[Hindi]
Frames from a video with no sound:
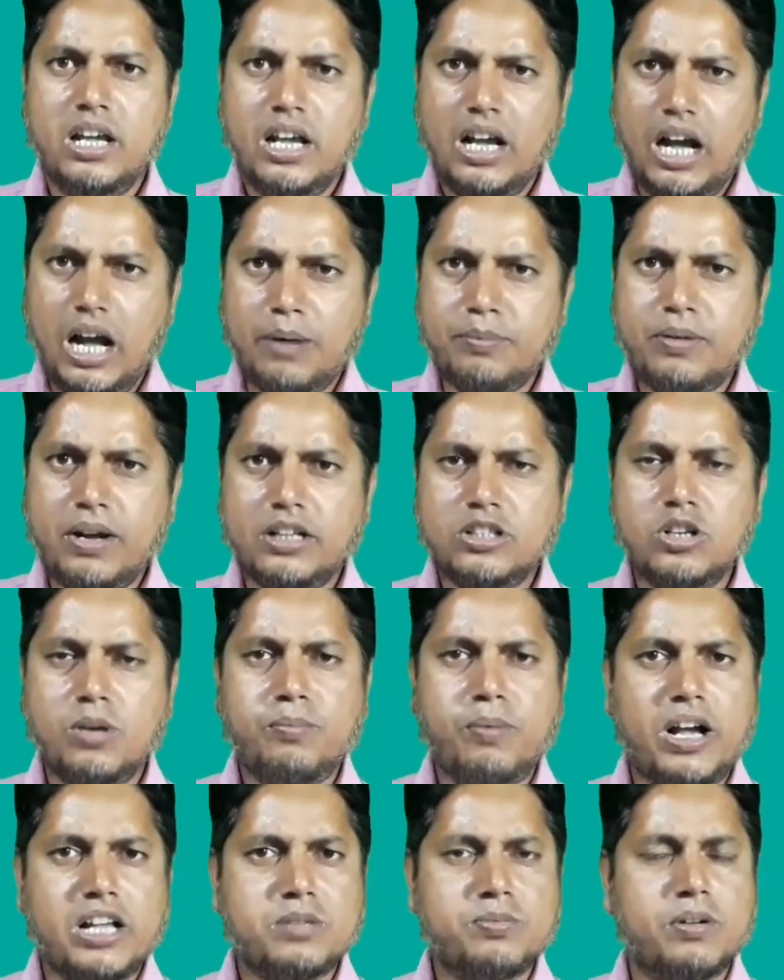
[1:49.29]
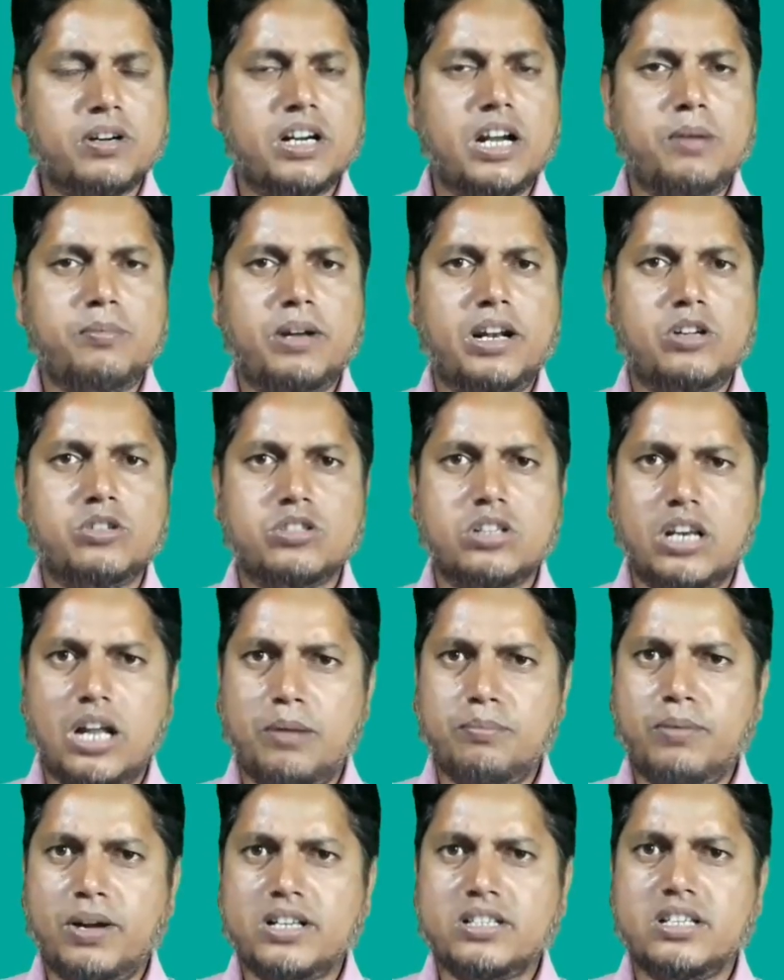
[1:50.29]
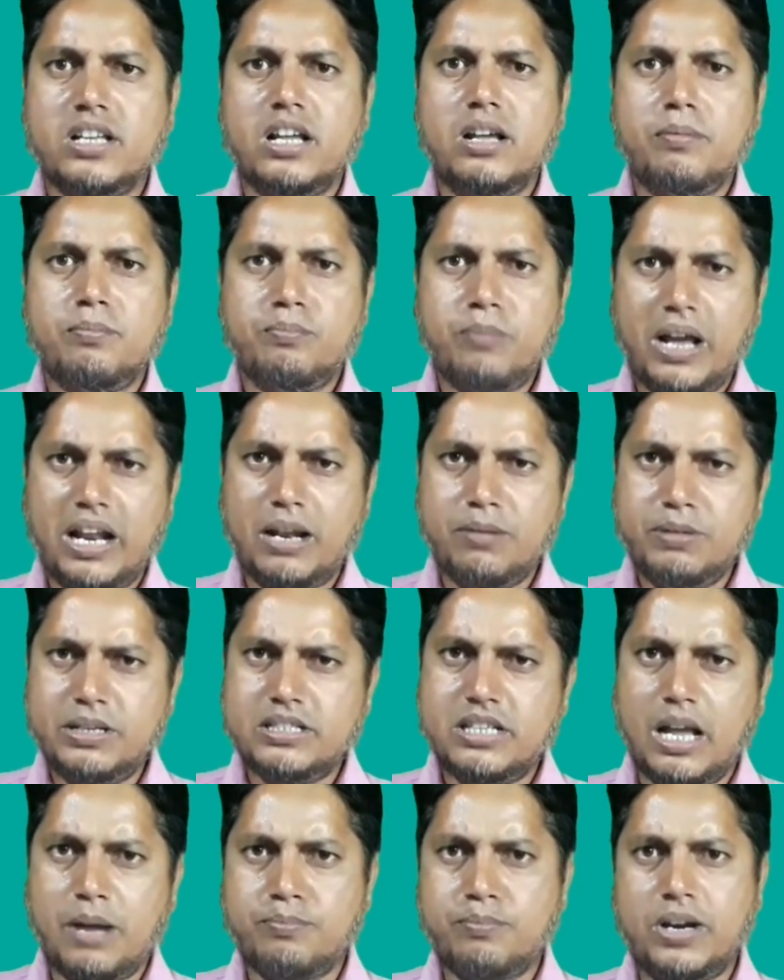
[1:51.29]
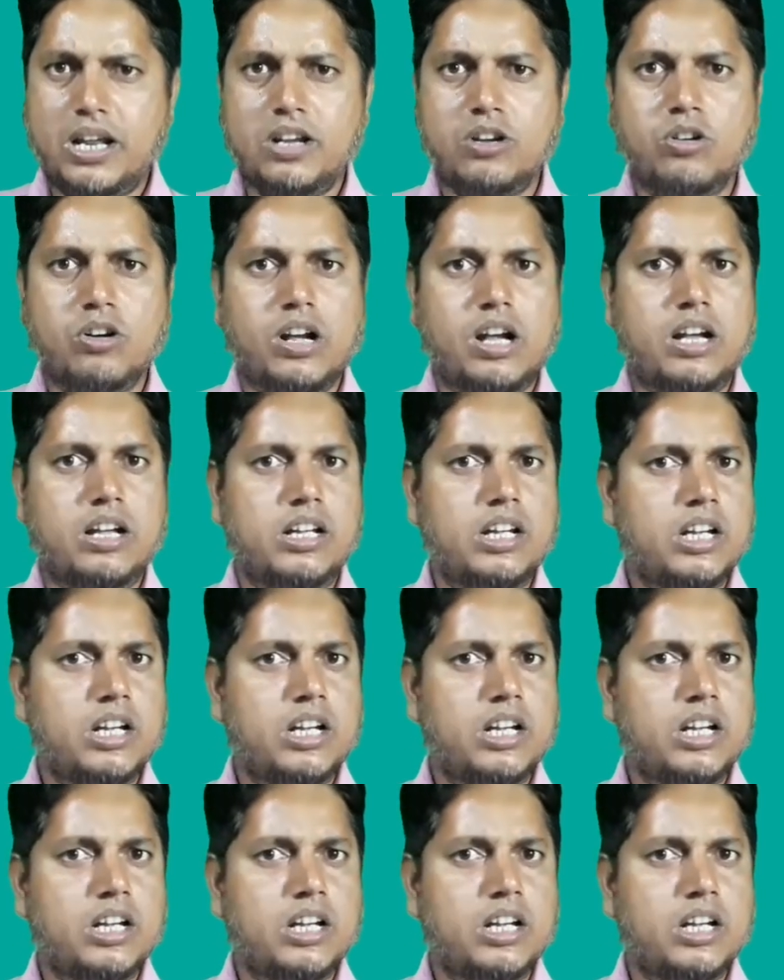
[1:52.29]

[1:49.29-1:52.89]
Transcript: आपका जो पासपोर्ट नंबर है उस नंबर से पहले वीसा अप्लाई होगा